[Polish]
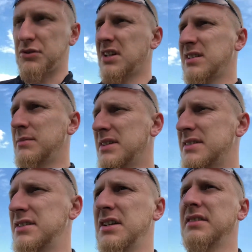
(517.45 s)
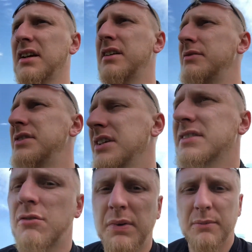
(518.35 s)
Czasem jest tydzień taki, gdzie
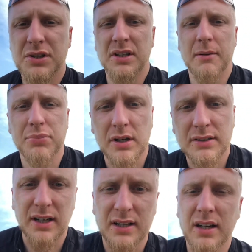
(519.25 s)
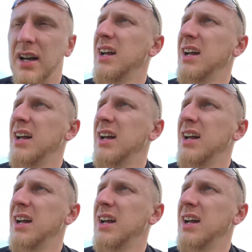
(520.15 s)
skupiam się na projektach